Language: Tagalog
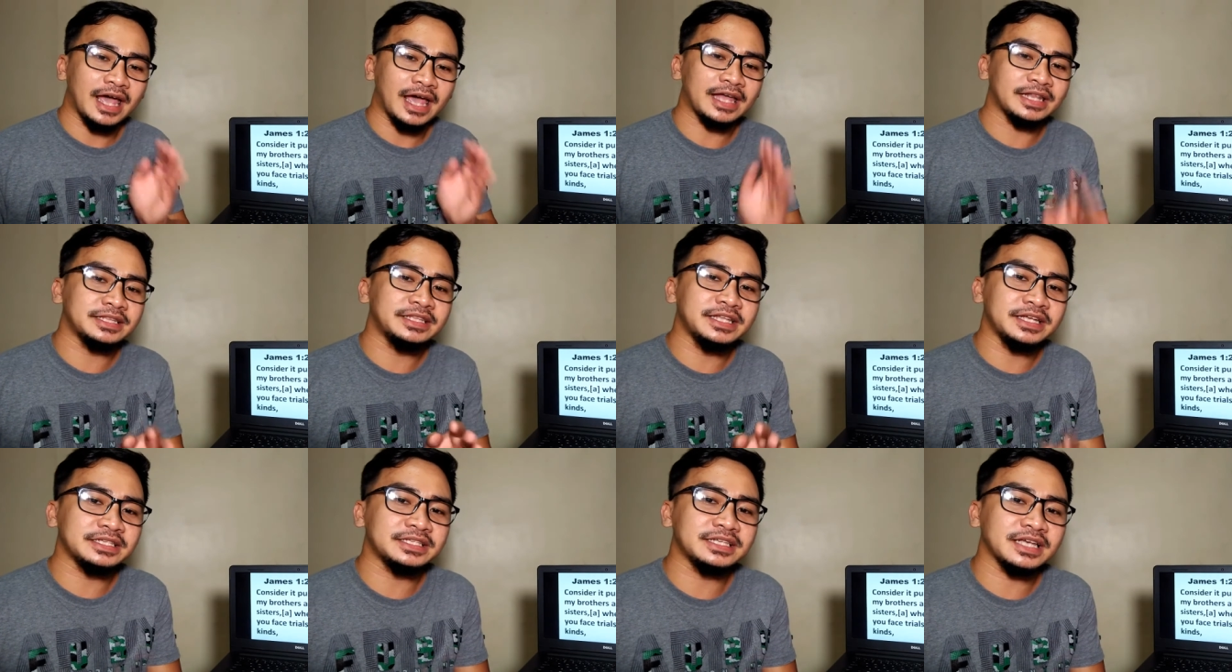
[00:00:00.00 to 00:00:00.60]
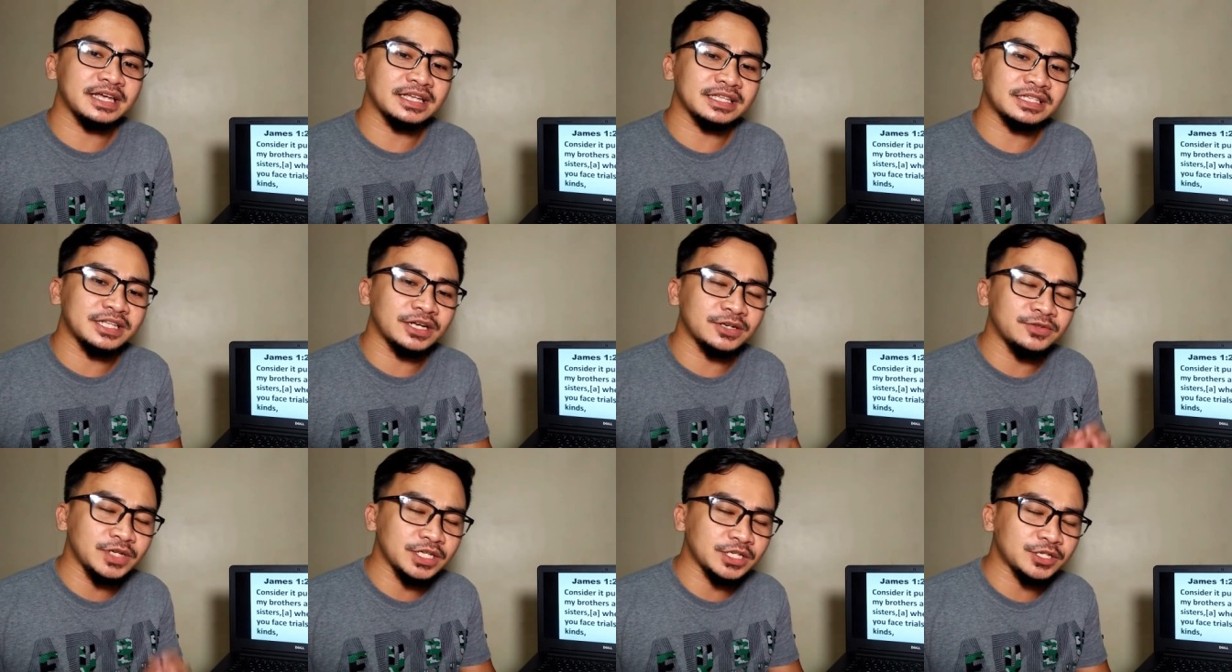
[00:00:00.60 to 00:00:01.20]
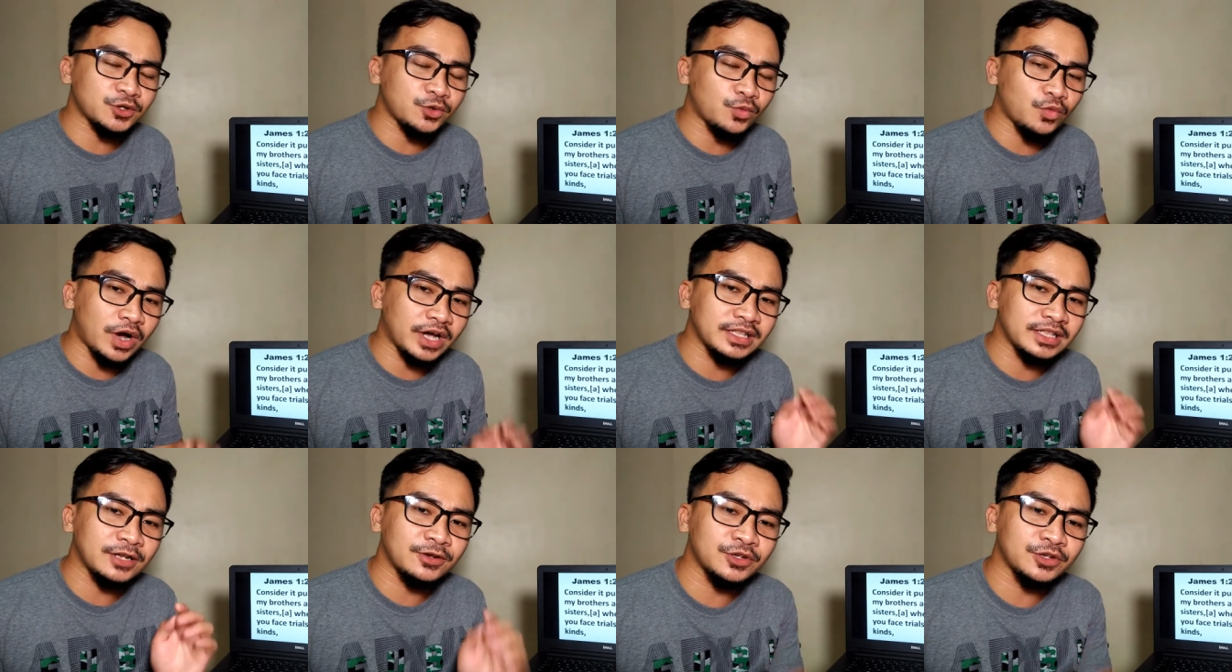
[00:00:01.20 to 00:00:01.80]
and this is the reason
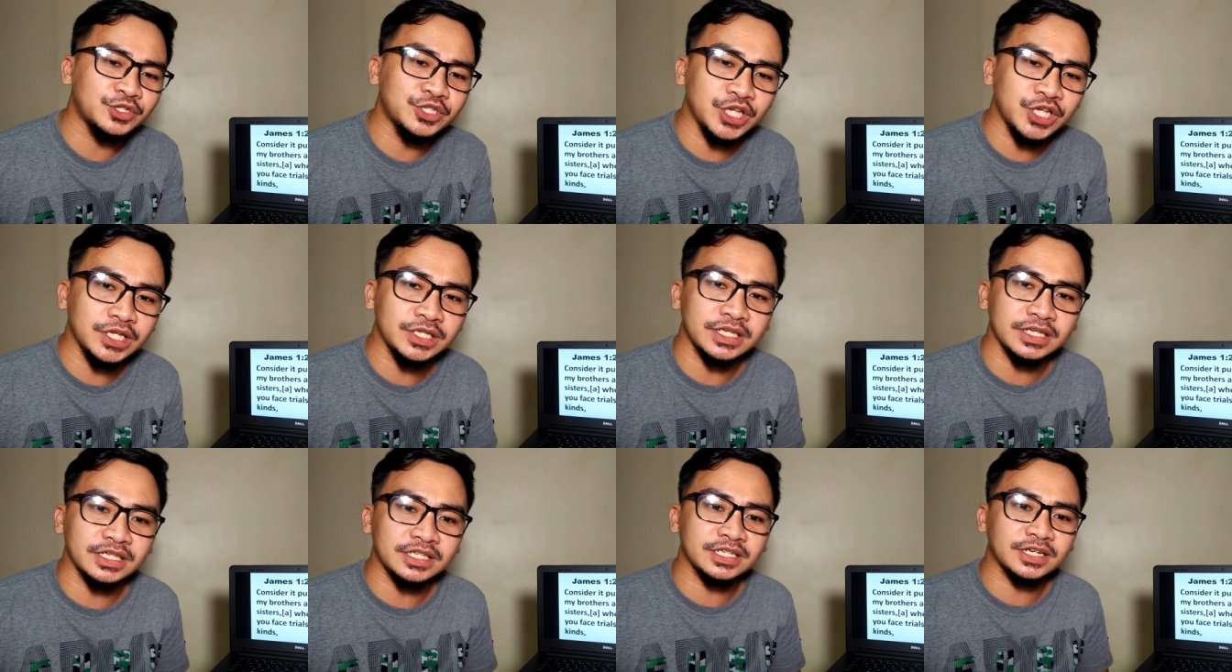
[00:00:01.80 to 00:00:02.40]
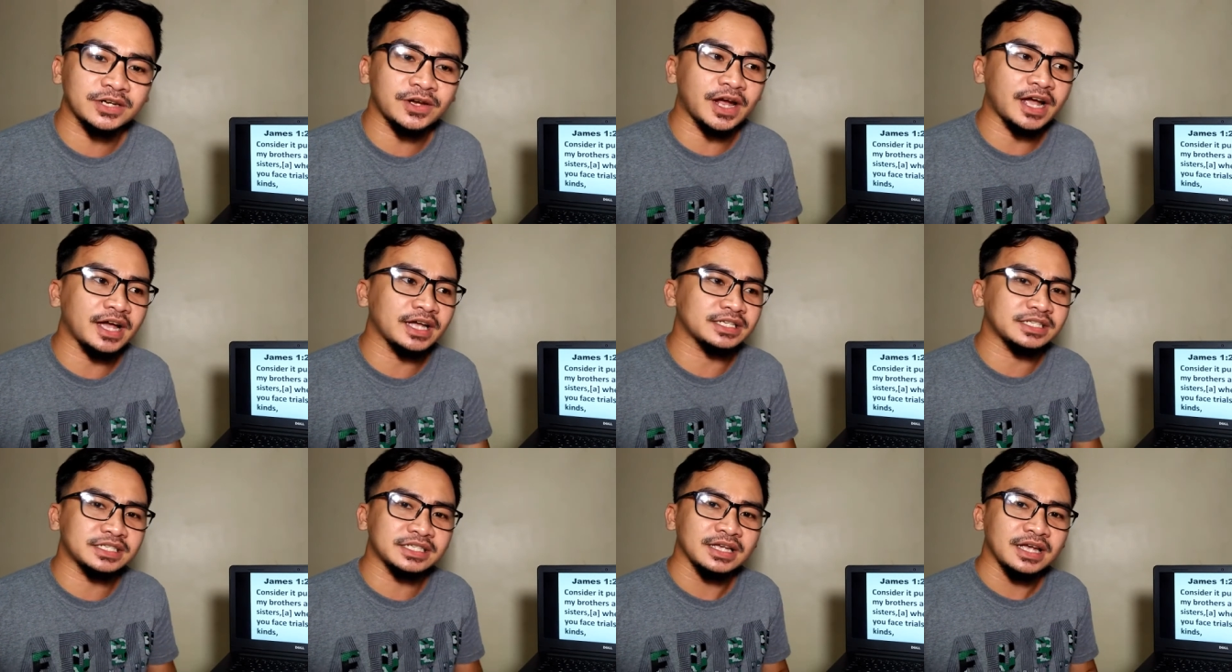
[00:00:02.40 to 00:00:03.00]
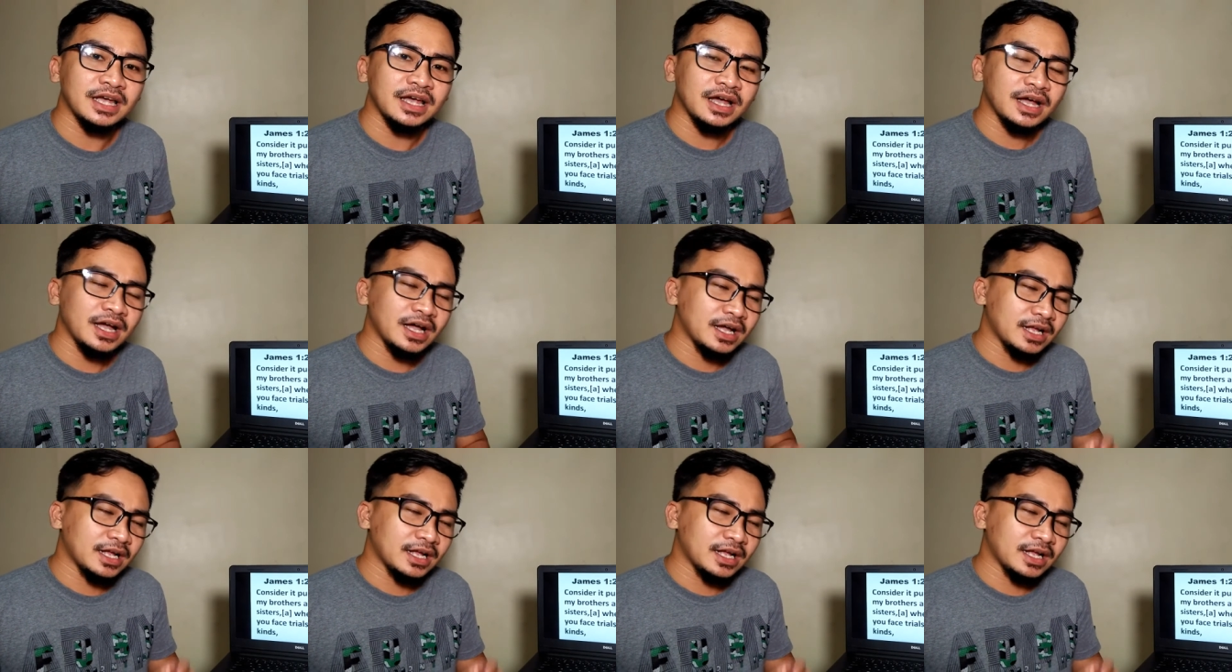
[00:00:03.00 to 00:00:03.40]
why the Lord Jesus Christ